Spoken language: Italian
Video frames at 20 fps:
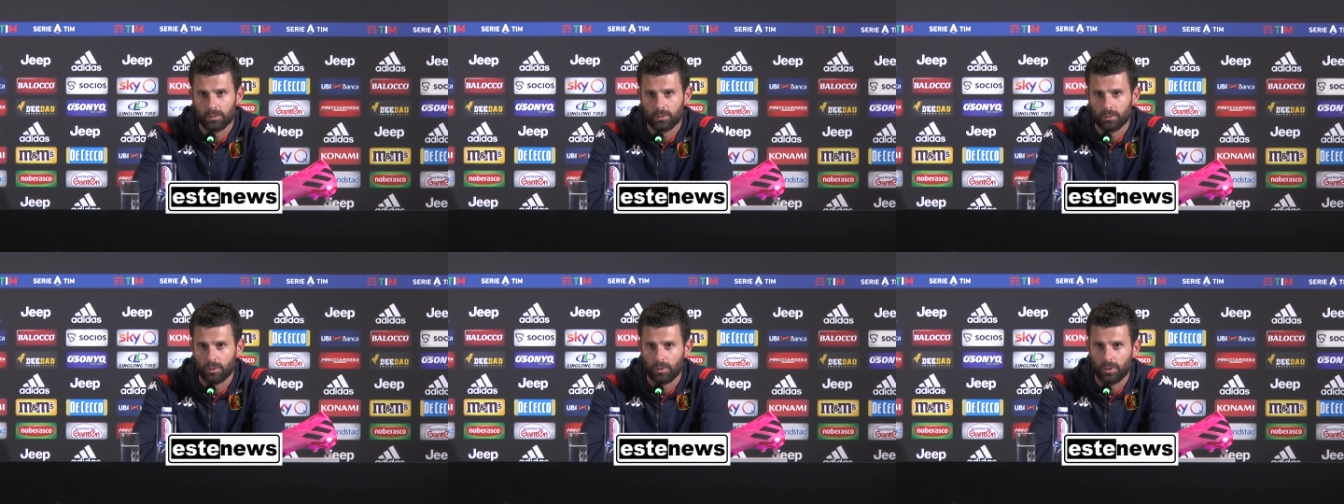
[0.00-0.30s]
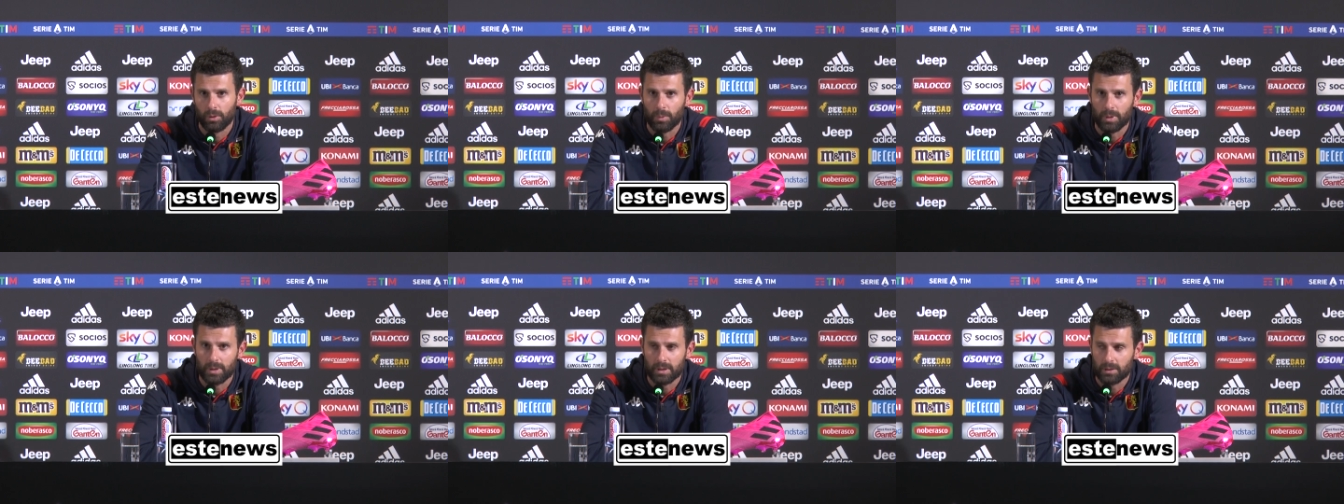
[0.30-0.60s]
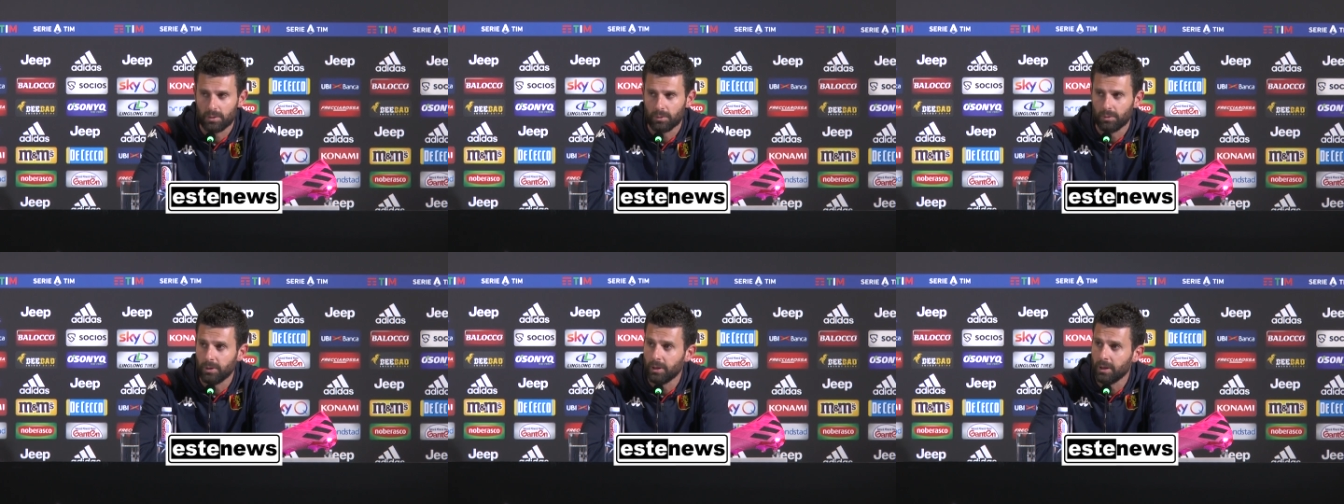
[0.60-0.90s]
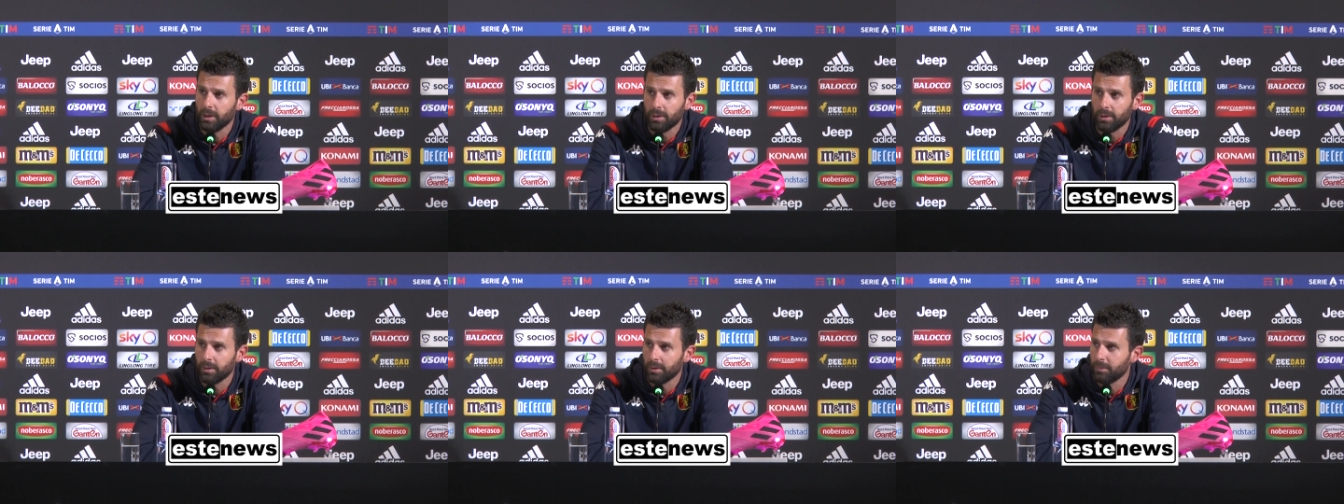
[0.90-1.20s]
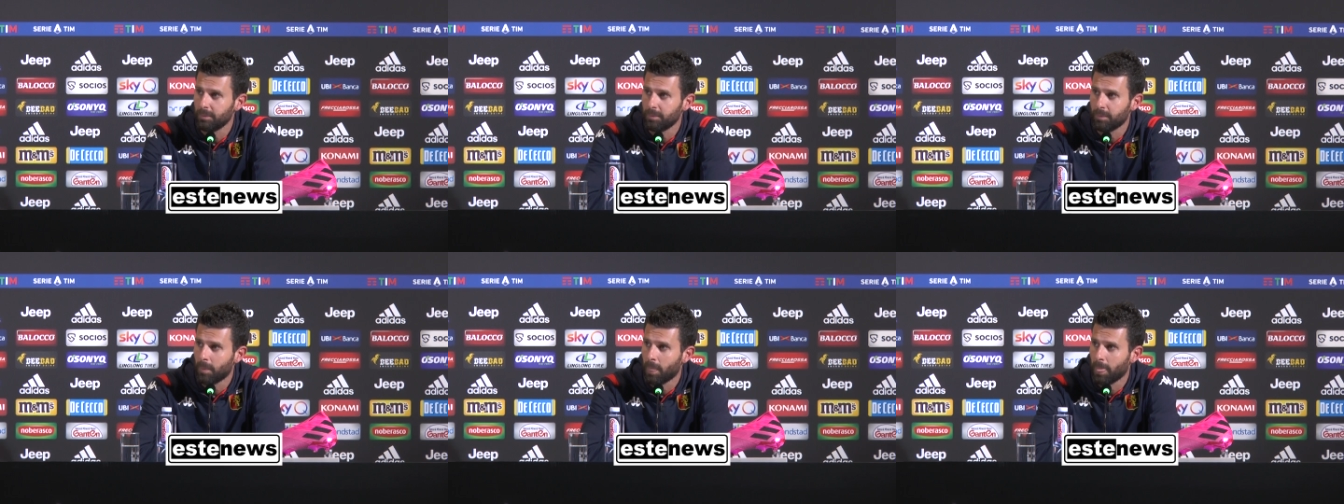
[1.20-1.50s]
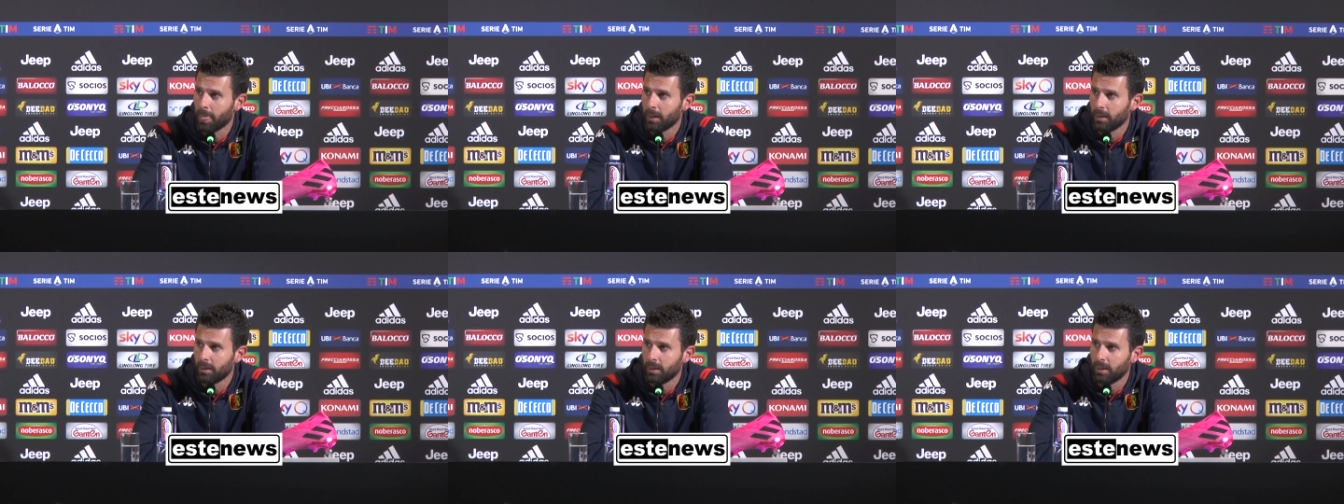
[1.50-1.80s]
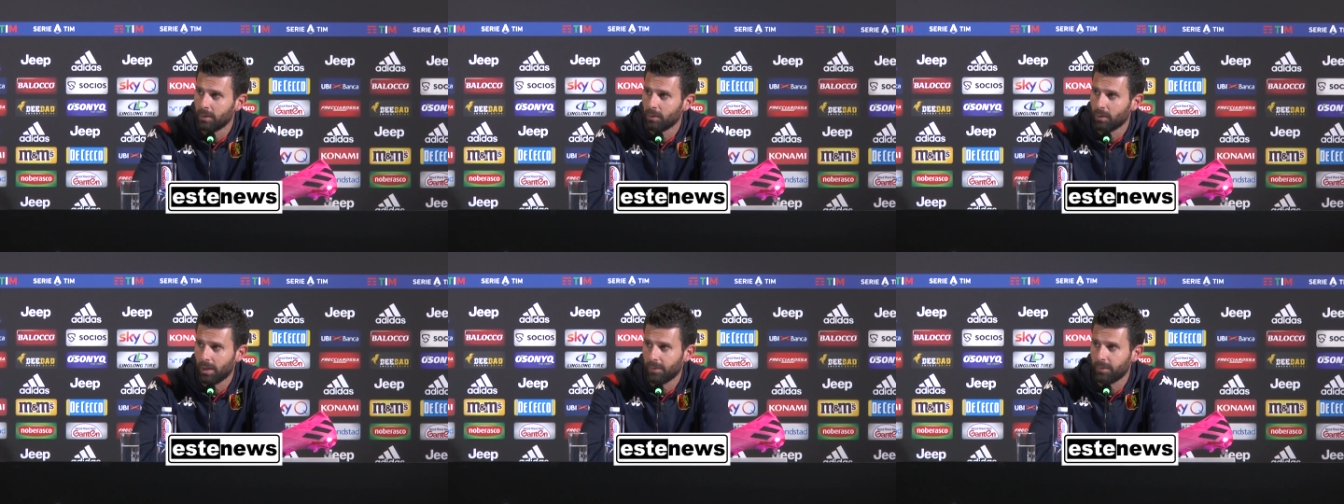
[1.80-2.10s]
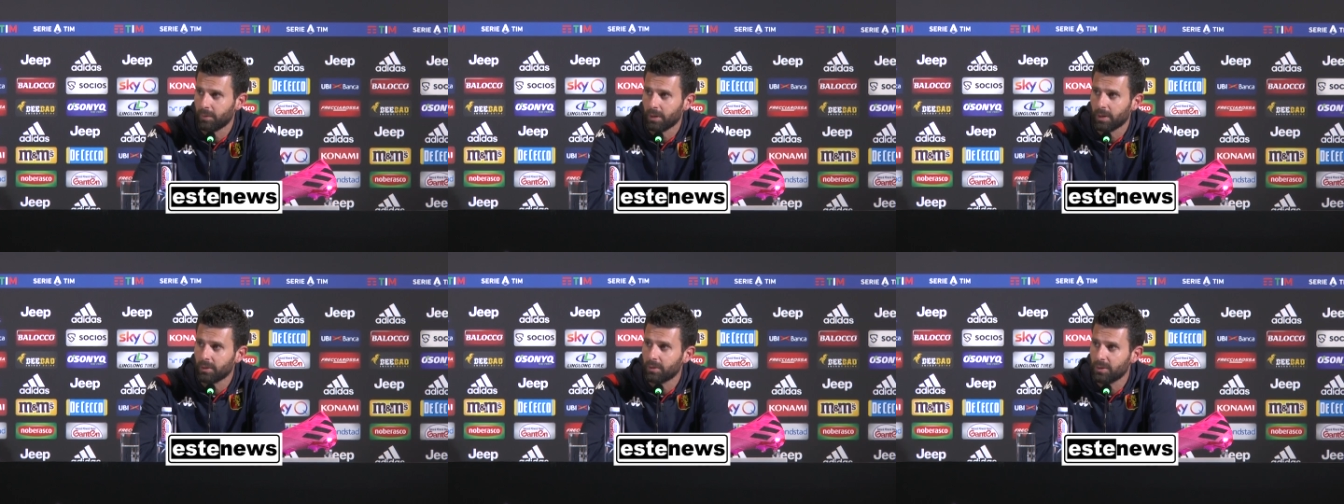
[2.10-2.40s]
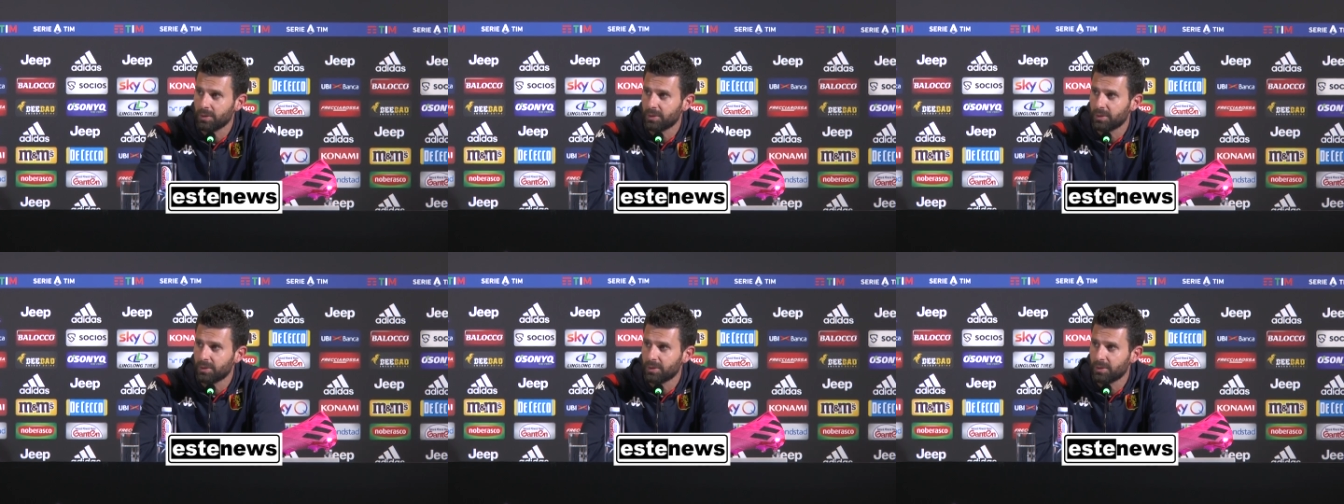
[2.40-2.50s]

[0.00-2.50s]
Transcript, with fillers: sono rimasti uniti, hanno lavorato